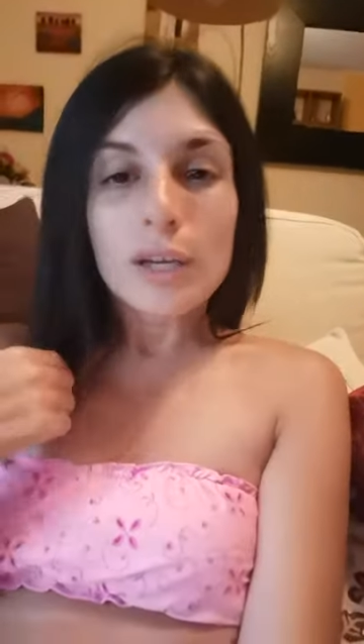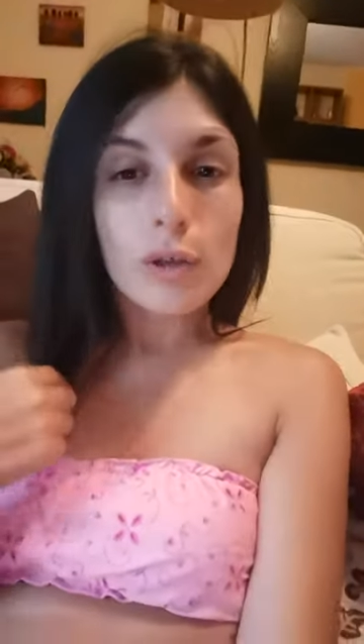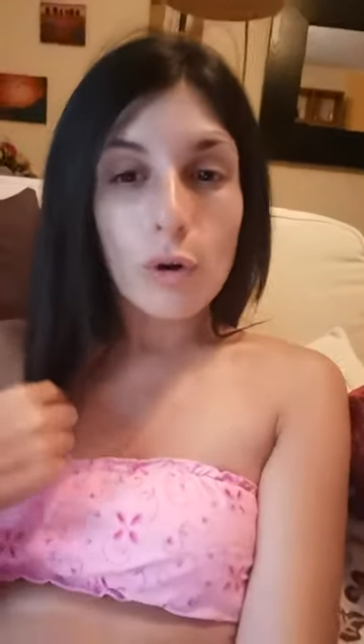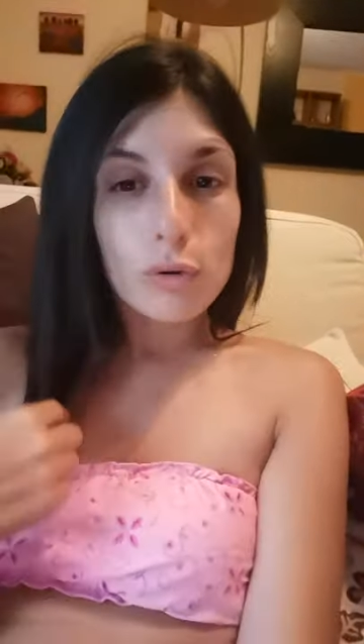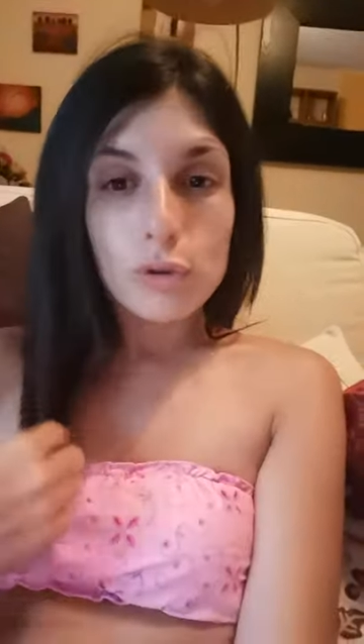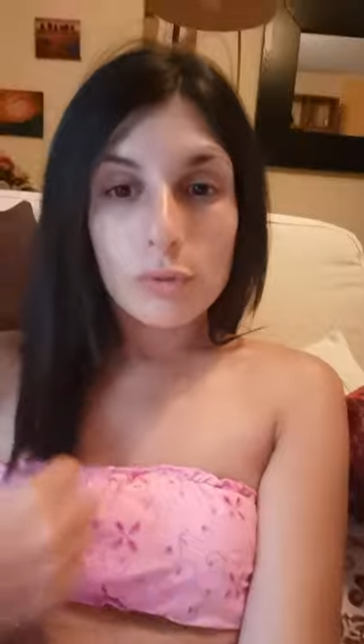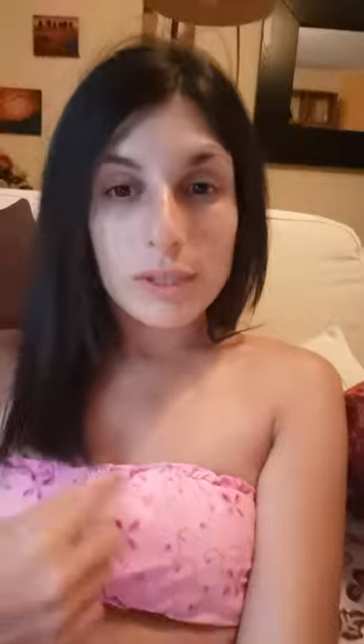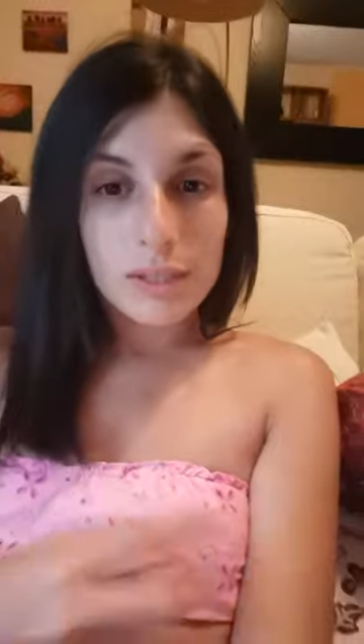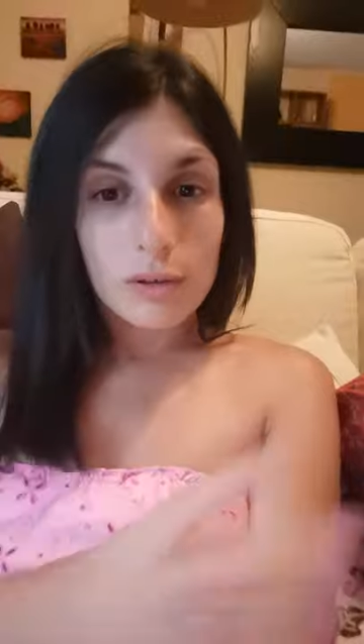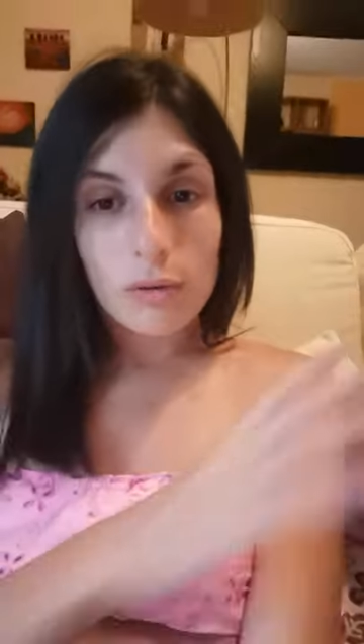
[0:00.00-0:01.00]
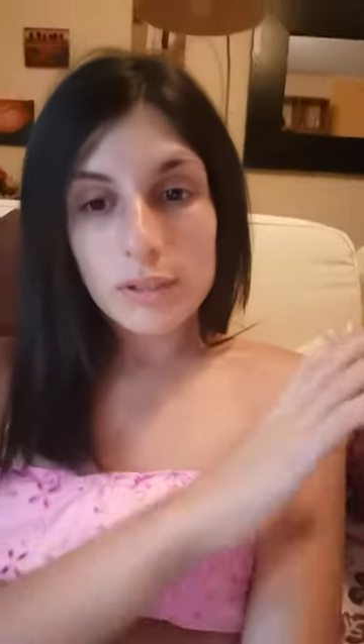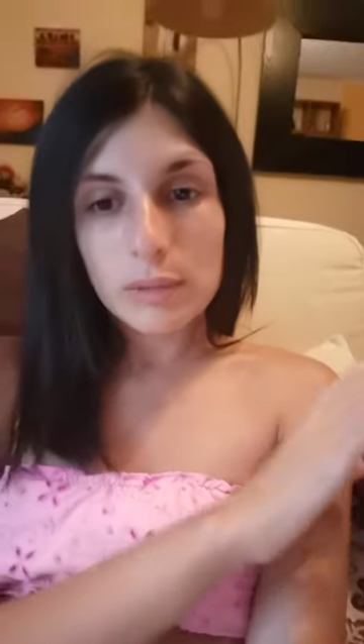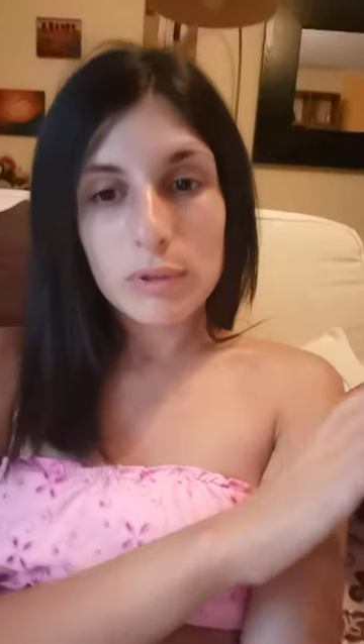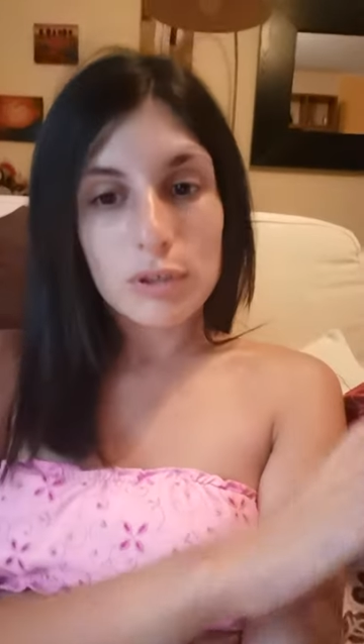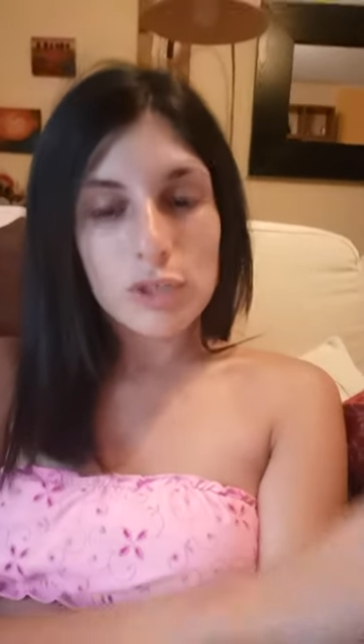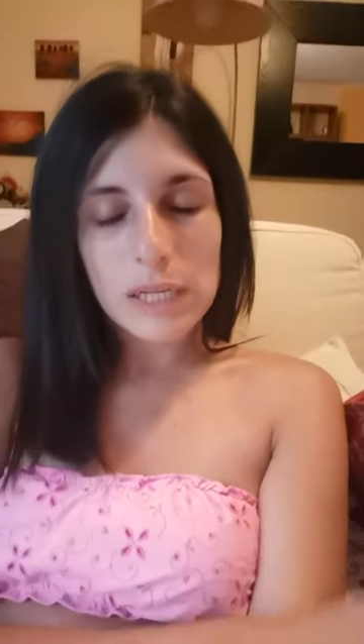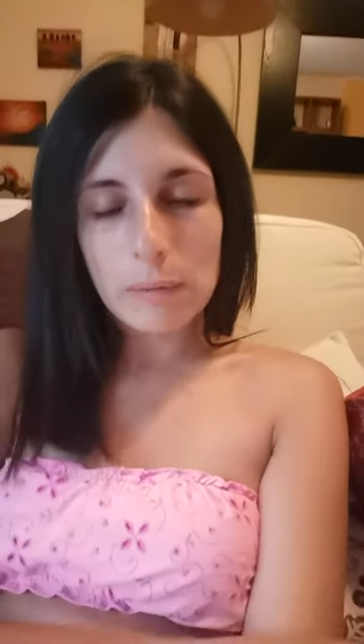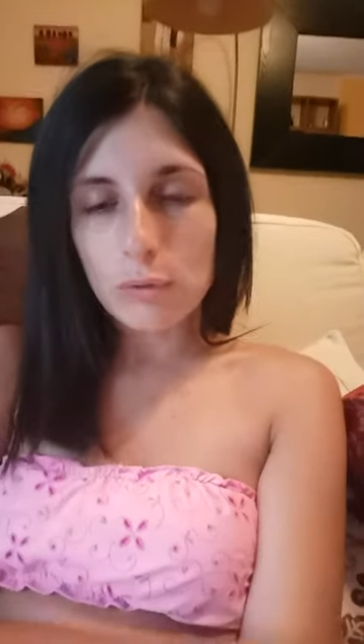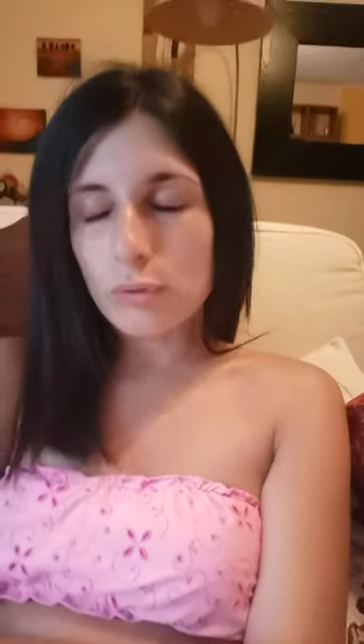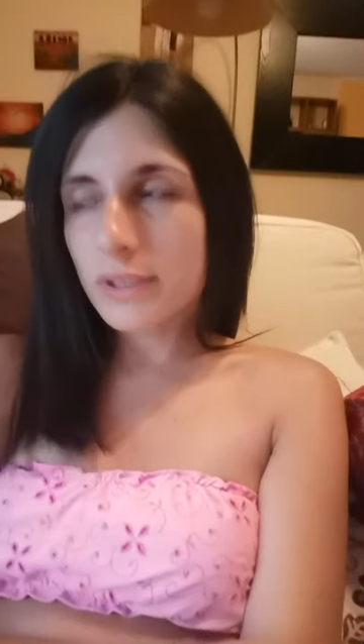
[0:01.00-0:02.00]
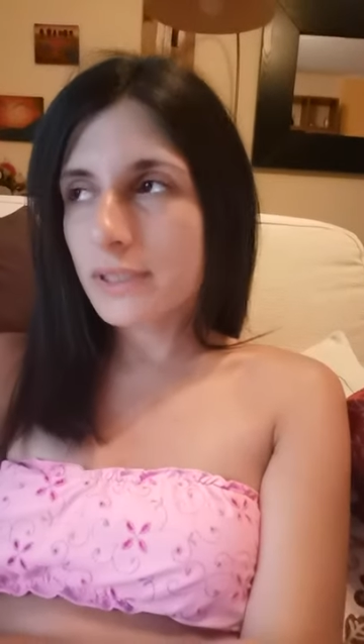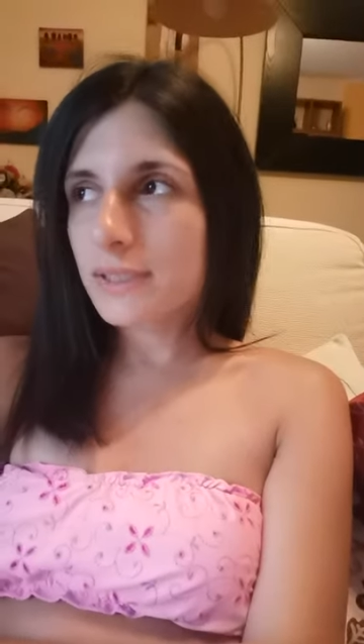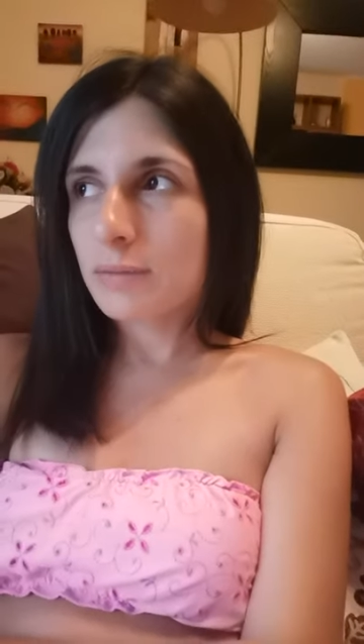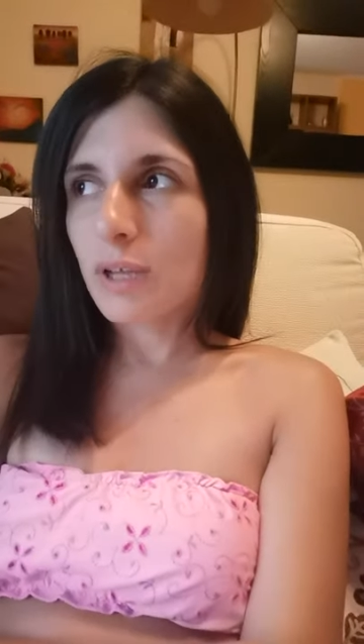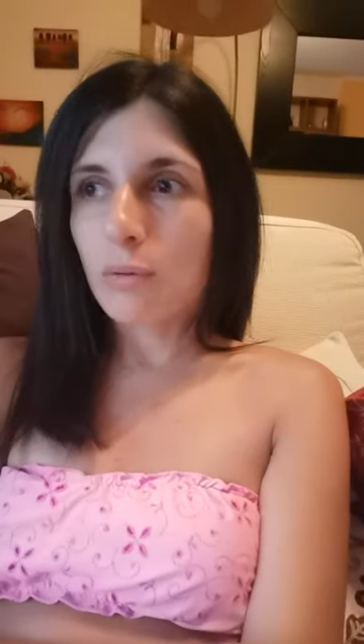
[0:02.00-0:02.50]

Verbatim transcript: e odio questa cosa perché io ce l'avevo lunghissimi.